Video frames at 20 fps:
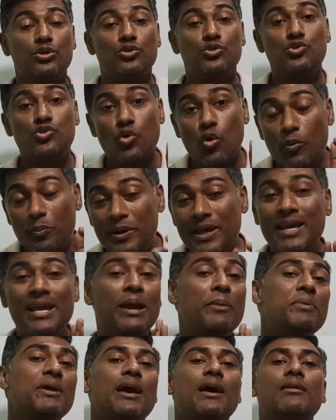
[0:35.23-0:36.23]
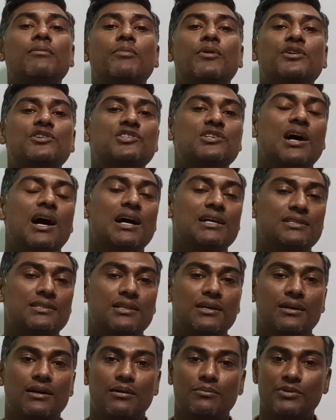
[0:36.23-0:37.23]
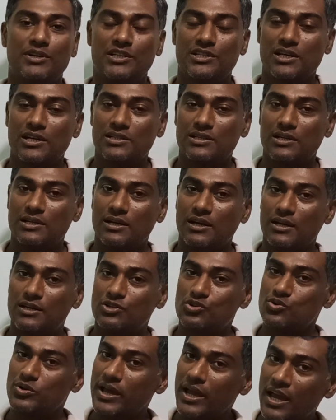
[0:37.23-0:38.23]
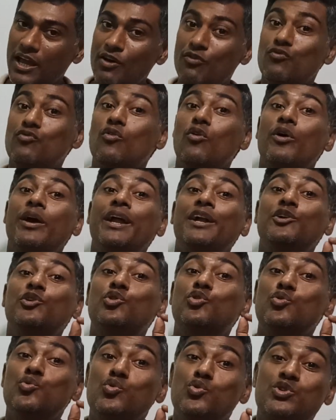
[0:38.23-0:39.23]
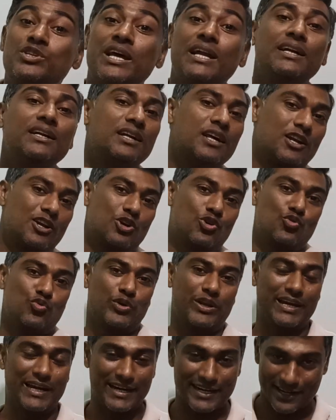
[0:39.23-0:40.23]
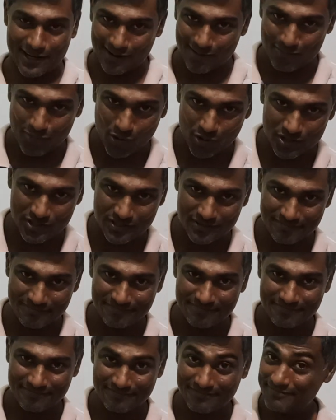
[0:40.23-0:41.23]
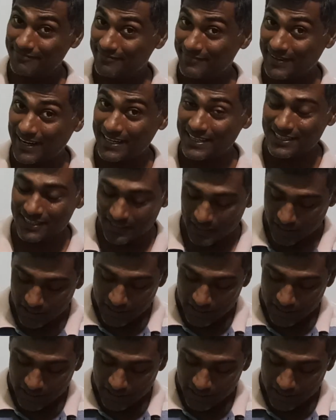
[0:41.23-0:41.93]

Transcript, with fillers: जो भी केमिकल बॉन्ड्स आज तक हम डिस्कशन कर चुके हैं वो है टू सेंटर टू इलेक्ट्रॉन बॉन्ड राइट